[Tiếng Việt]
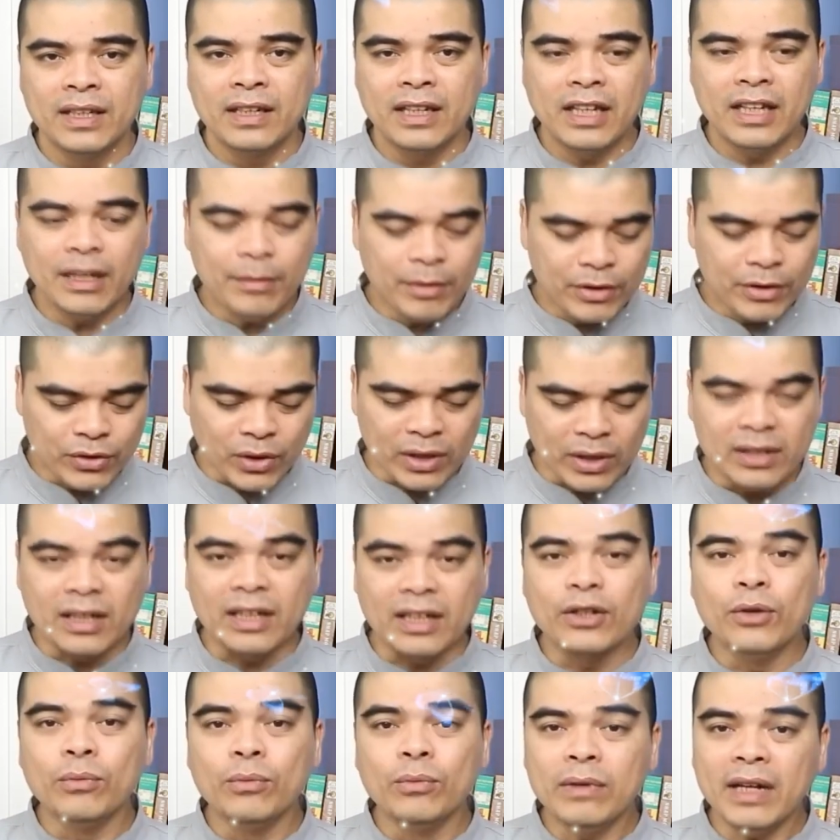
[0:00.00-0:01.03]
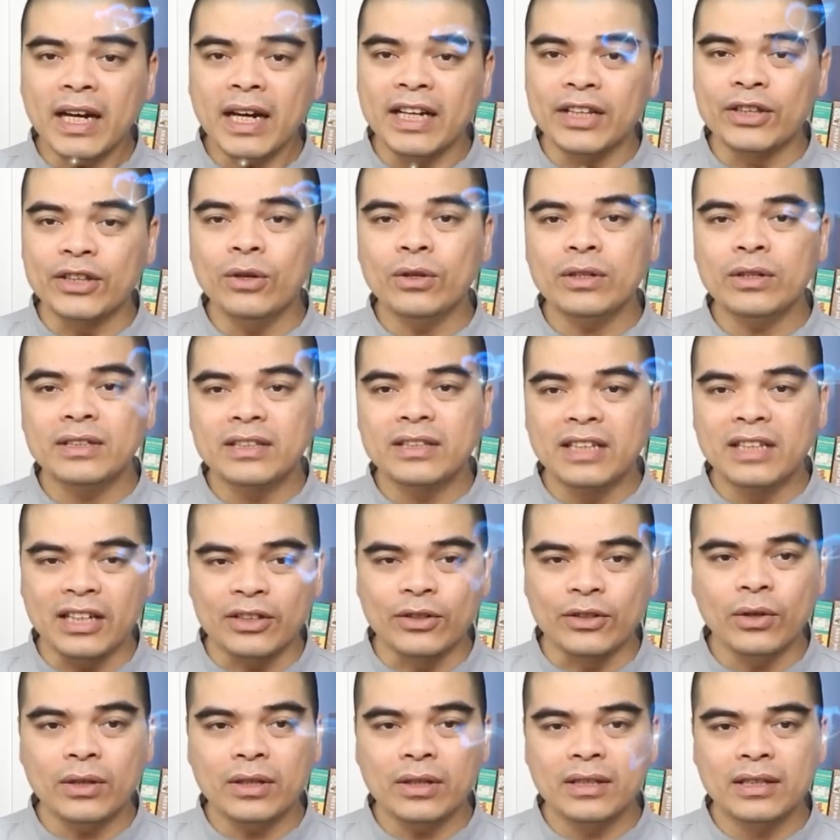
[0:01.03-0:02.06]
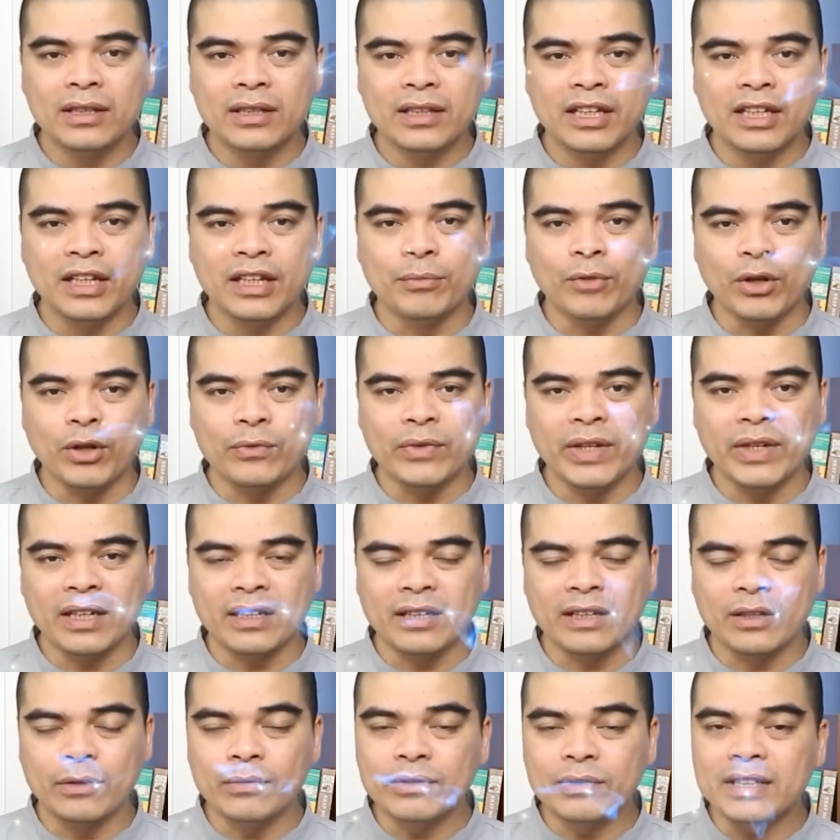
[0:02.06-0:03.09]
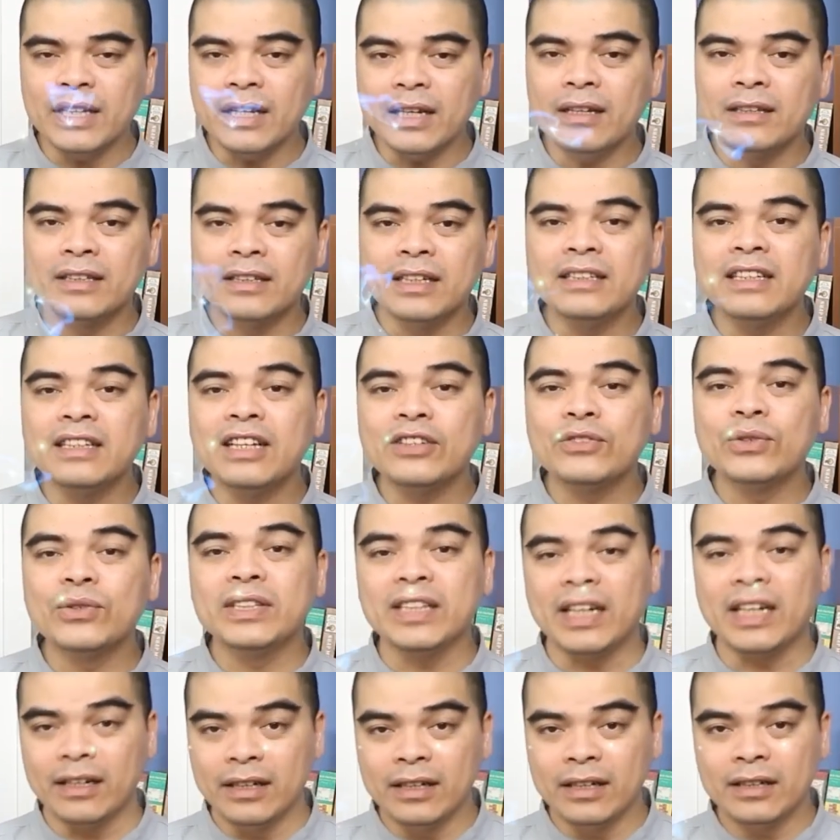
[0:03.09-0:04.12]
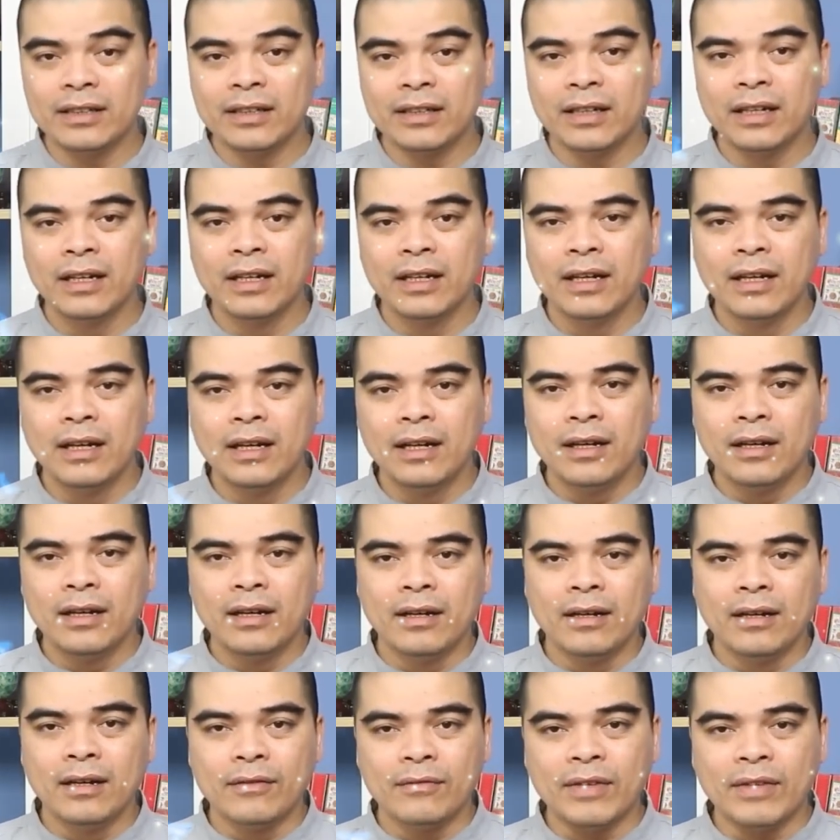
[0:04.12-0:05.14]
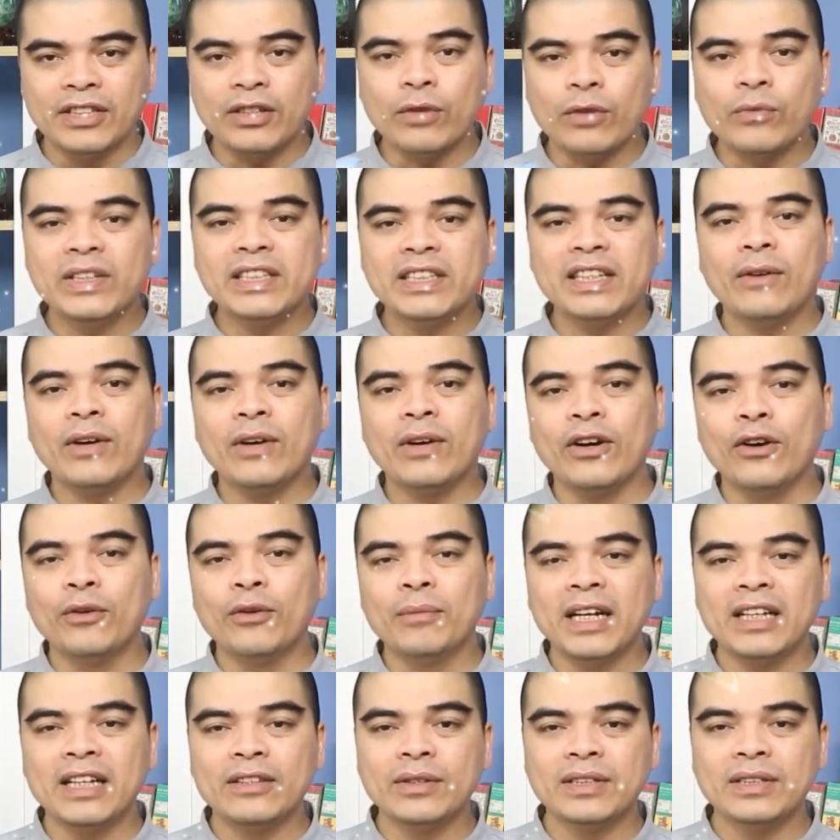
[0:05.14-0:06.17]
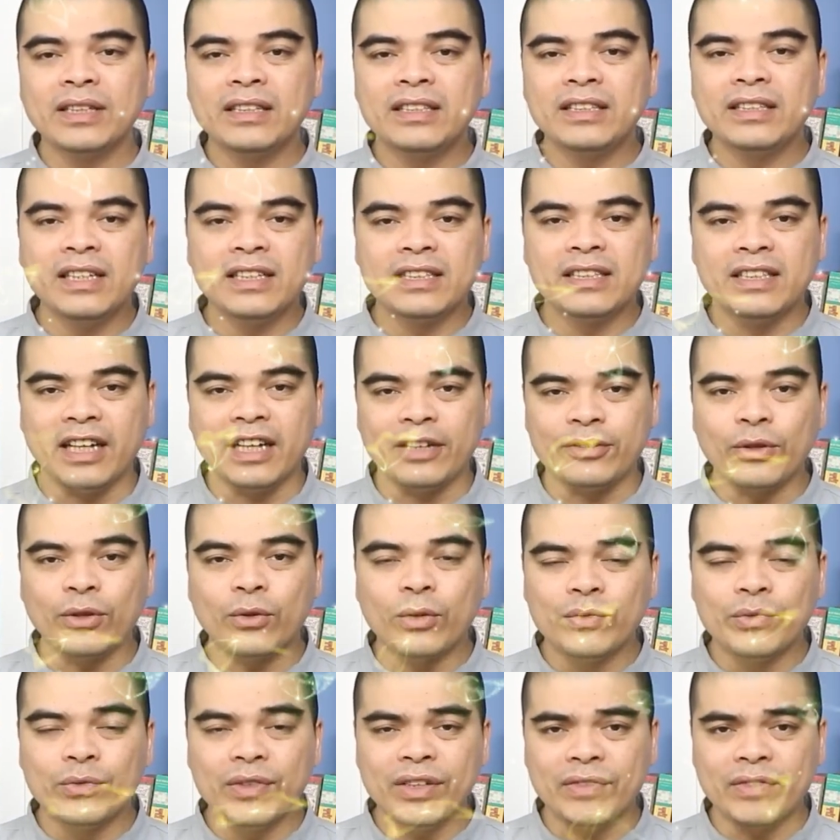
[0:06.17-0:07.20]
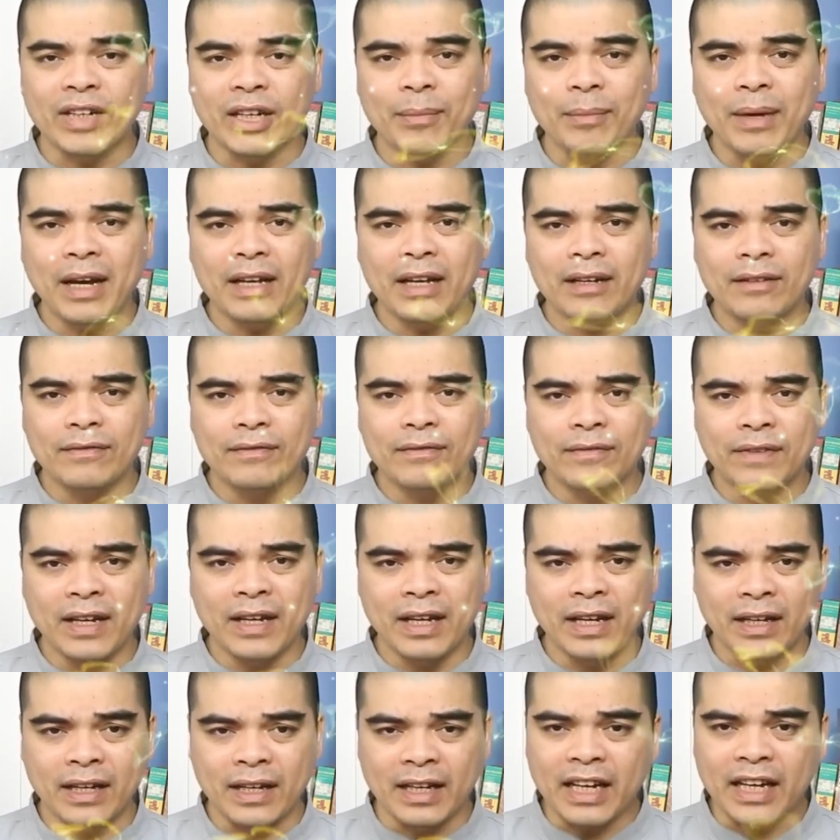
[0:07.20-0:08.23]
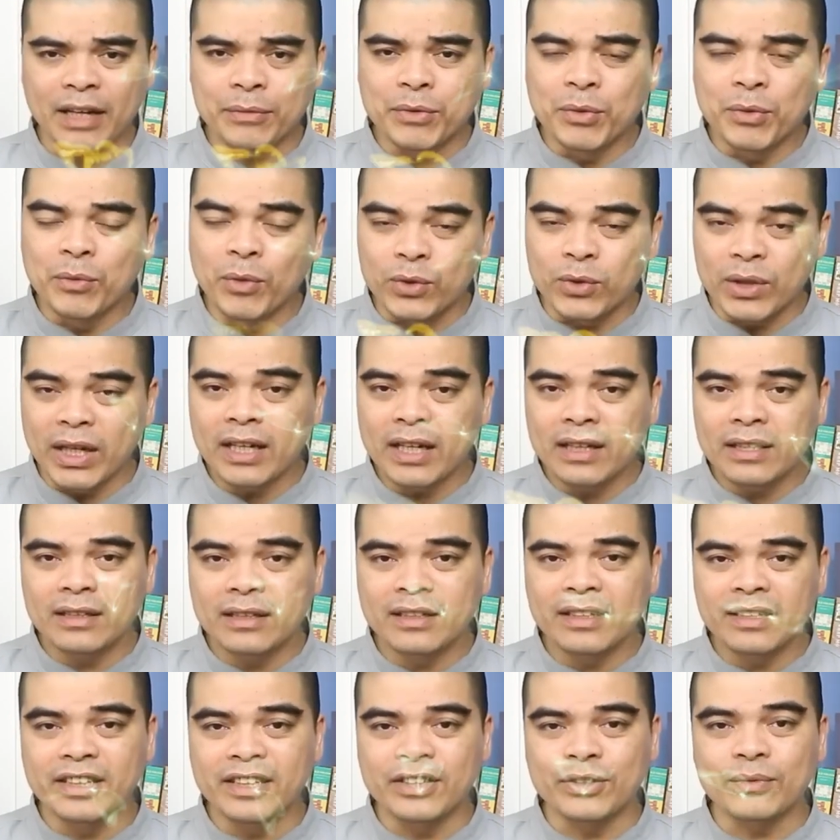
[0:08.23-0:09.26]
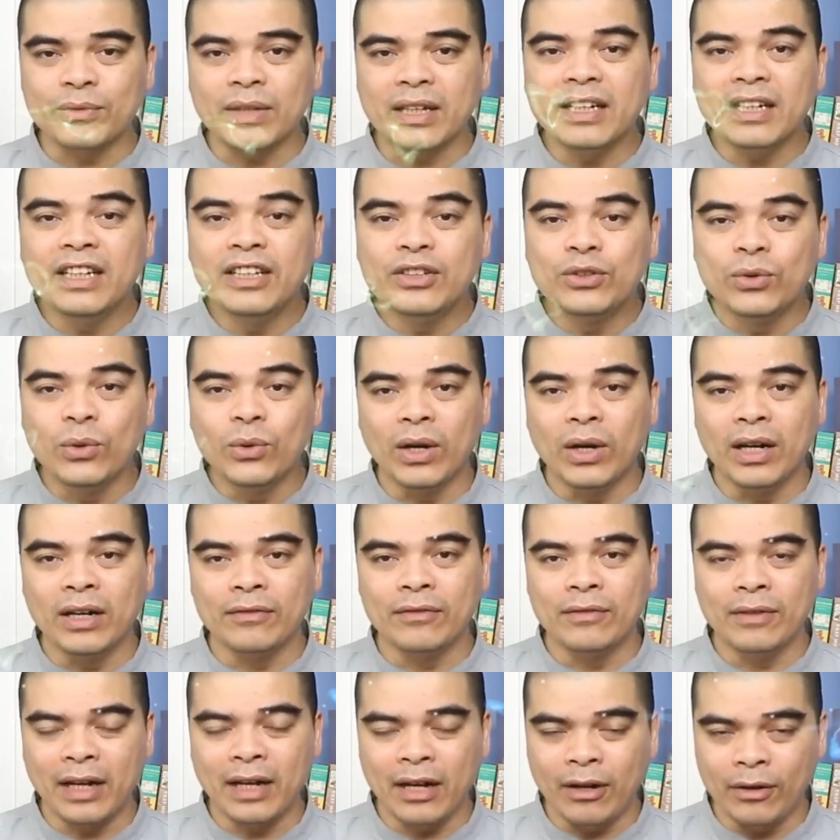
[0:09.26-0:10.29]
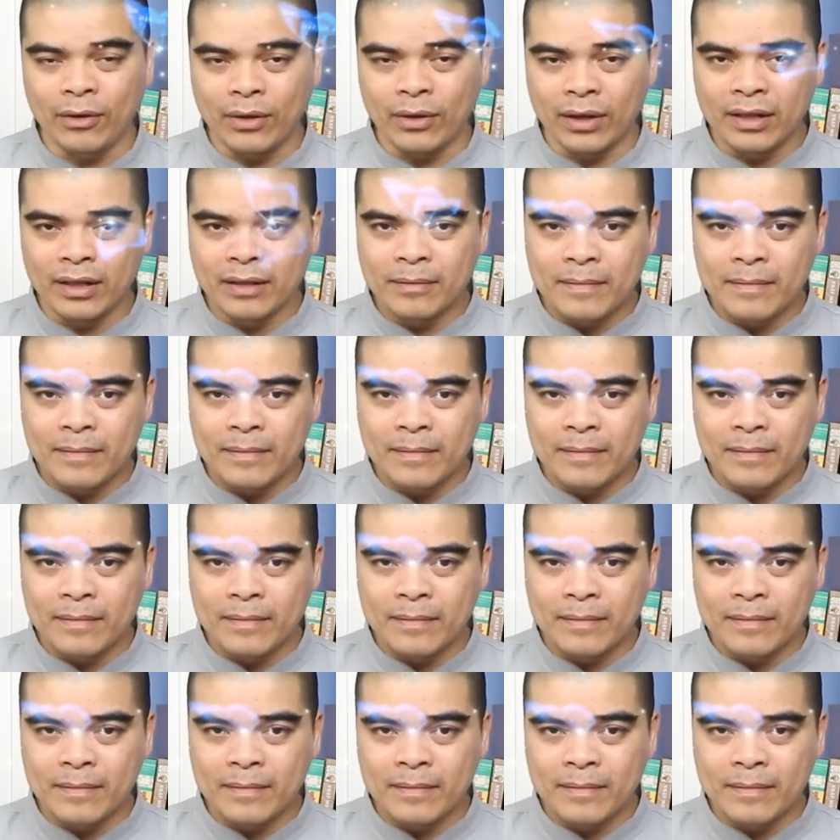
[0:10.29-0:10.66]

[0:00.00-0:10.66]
khi mà chọn được đúng ngày tốt giờ tốt thì mọi việc cũng sẽ được diễn ra suôn sẻ hơn và trong video ngày hôm nay tôi sẽ chia sẻ cho quý vị và các bạn về cái ngày mùng 1 Tết thì chúng ta đi chùa vào